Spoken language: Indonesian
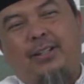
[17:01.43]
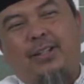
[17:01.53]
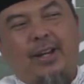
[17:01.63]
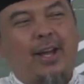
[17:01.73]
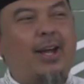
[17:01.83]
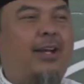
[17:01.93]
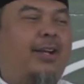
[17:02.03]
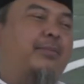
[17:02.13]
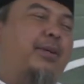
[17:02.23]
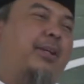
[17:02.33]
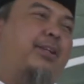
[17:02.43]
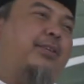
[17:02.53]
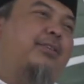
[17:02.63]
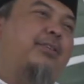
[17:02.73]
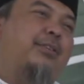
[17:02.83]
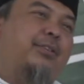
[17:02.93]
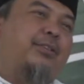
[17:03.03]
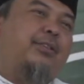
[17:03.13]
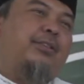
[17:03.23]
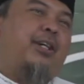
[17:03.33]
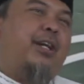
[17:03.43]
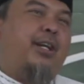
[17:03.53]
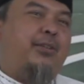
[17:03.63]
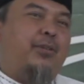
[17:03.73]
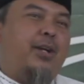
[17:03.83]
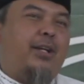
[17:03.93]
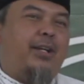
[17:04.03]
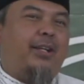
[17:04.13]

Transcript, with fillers: Ada yang begitu. Ada juga